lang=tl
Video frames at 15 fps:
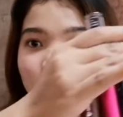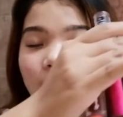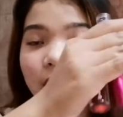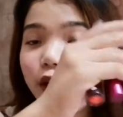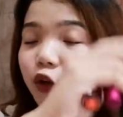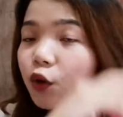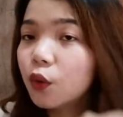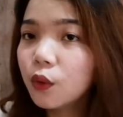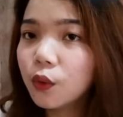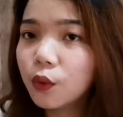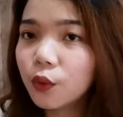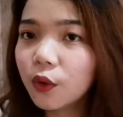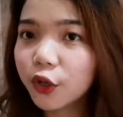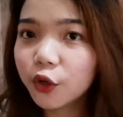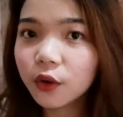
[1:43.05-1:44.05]
I know,
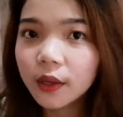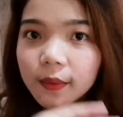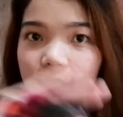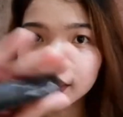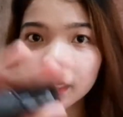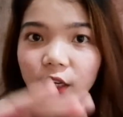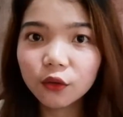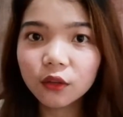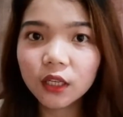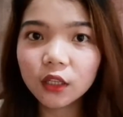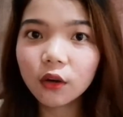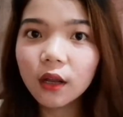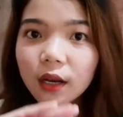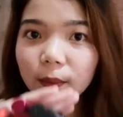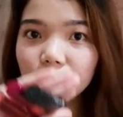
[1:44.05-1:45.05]
yung iba sa inyo
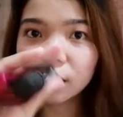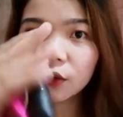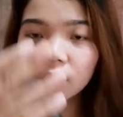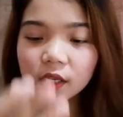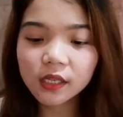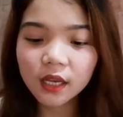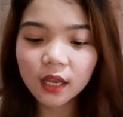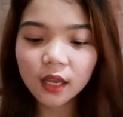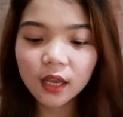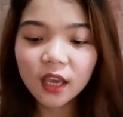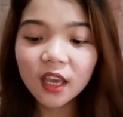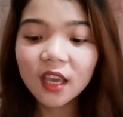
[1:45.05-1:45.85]
dito, alam na to kasi,